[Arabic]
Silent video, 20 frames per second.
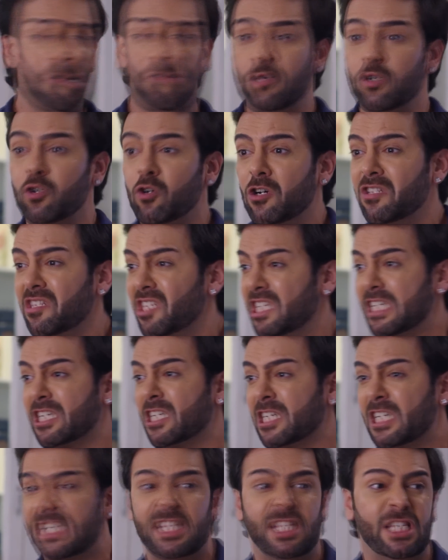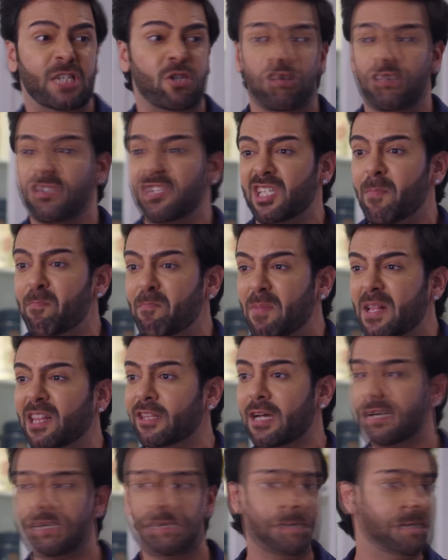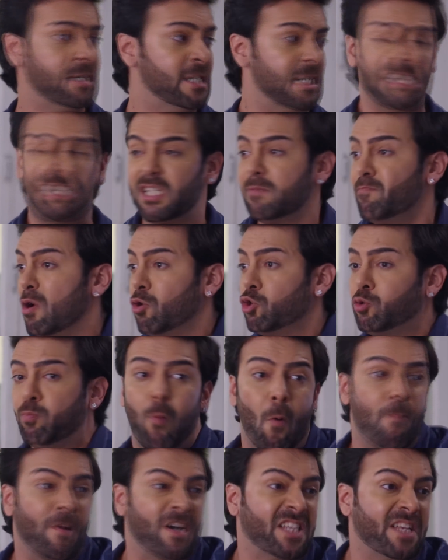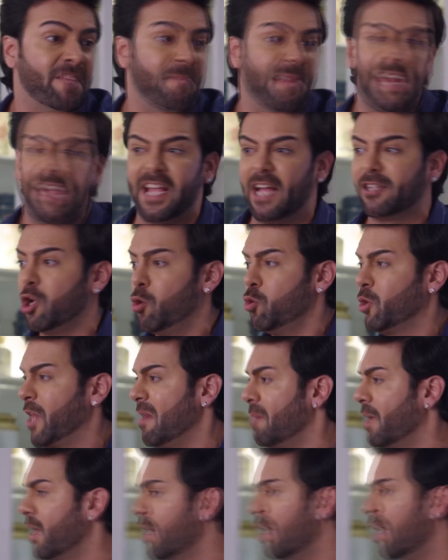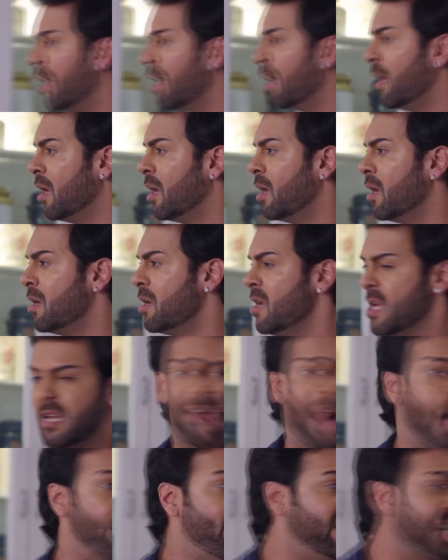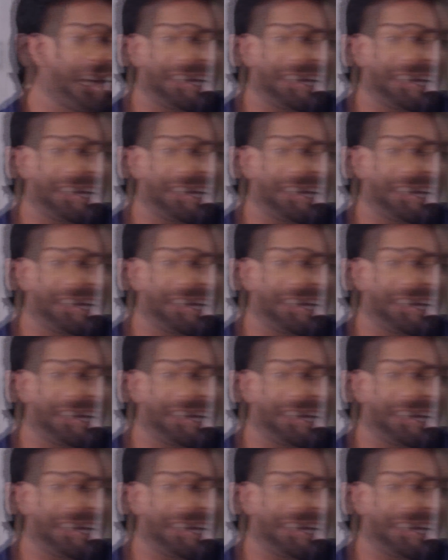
لك كرهت الساعة اللي قررت فيها إني روح وشوفه لهداك التافه أنا لو